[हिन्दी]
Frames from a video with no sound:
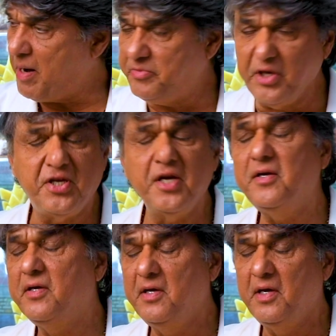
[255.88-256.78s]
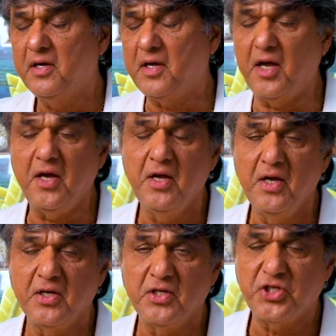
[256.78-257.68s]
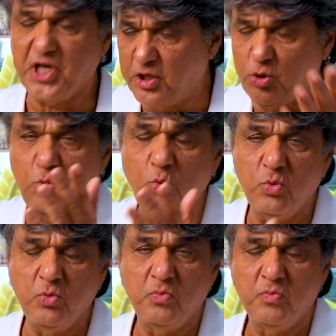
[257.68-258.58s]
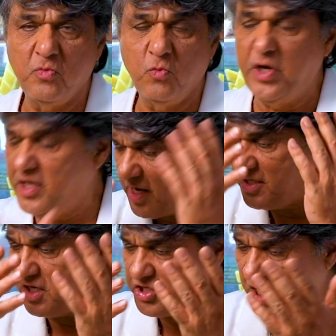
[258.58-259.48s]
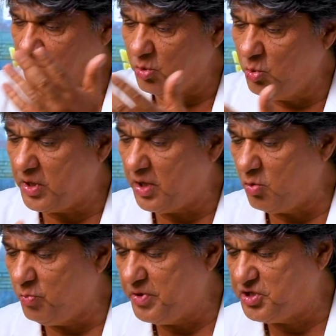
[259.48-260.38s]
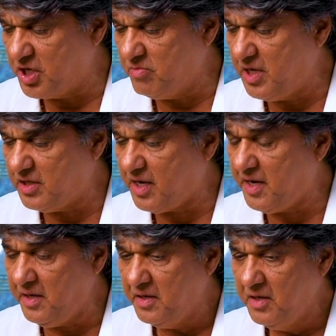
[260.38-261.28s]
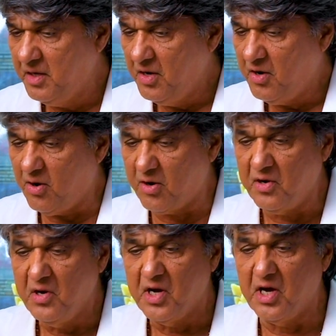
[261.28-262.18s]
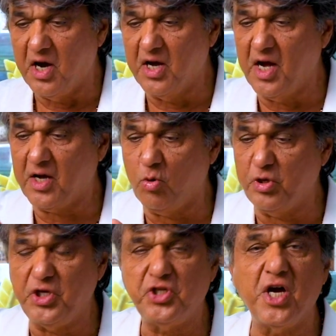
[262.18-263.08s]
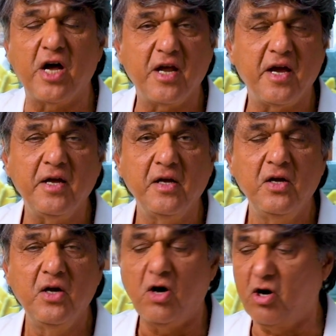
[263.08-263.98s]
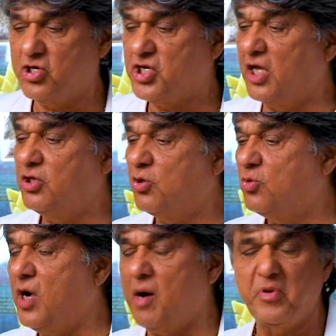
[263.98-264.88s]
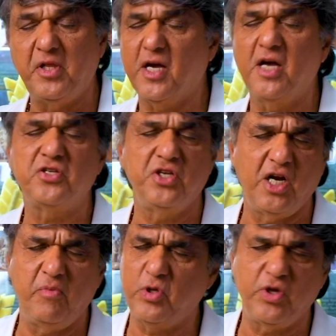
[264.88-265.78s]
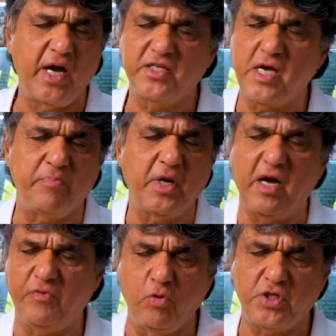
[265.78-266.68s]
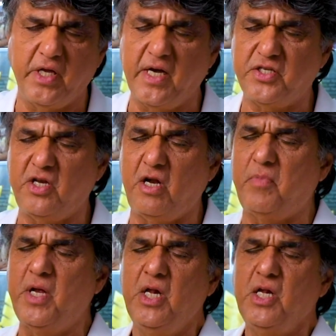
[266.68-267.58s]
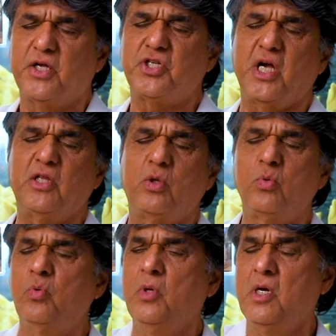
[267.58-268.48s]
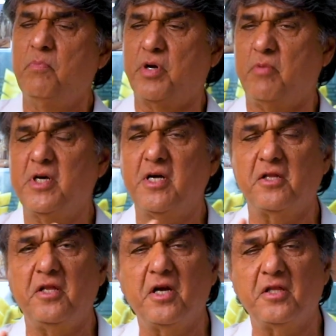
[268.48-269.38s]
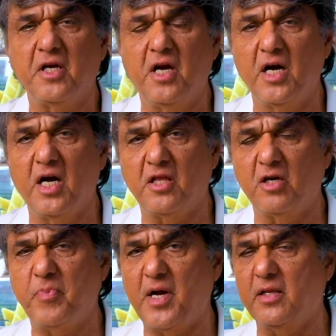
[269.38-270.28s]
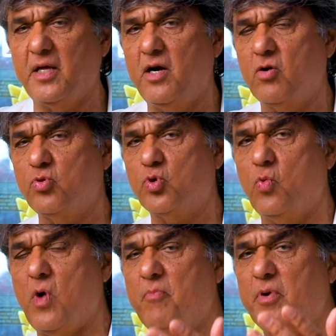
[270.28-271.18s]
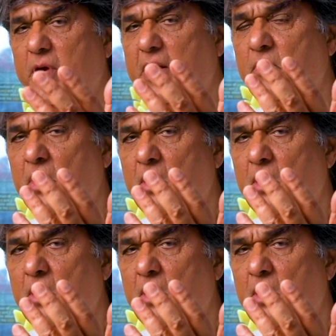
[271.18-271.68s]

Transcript: अब आप देखिए कि शांतनु वही राजा शांतनु के रूप में जन्म लेता है और गंगा को नीचे आना है और शांतनु आपने देखा सीरियल में तो यहाँ से आपने काफ़ी कुछ देखा है सीरियल में कि शांतनु भ्रमण करते करते गंगा तट पर आता है और उसको वहाँ पर एक